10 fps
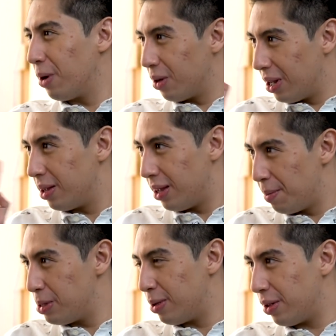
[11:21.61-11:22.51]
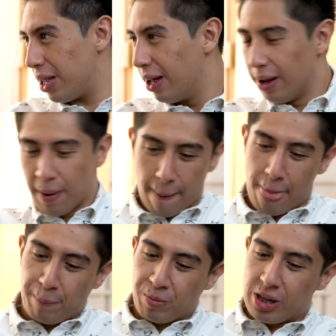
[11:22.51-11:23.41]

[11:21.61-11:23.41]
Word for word: Pero de la misma doña. Exacto.